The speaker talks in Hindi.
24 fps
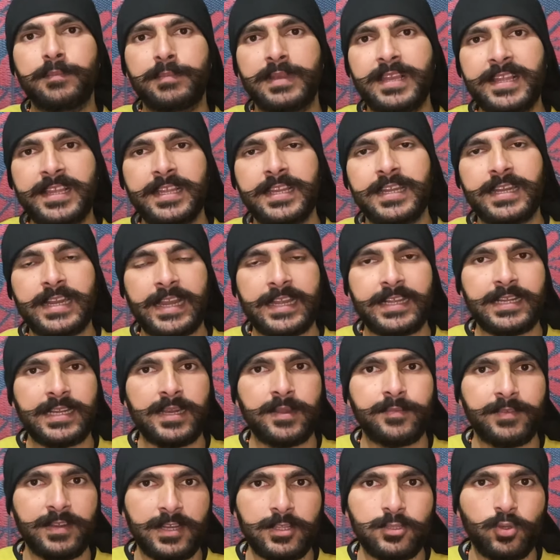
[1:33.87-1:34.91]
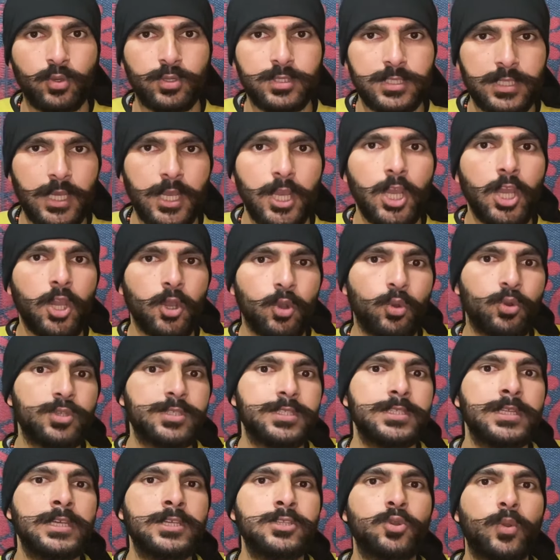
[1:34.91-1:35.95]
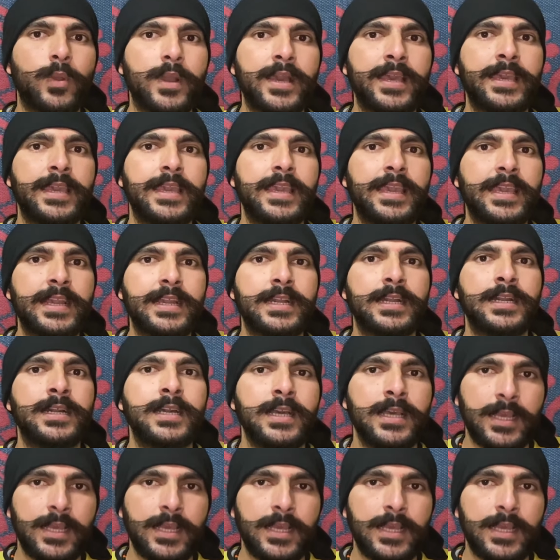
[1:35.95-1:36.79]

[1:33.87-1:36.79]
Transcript: ब्लिंकिड राइडर है मेरा दोस्त उसने जो है एक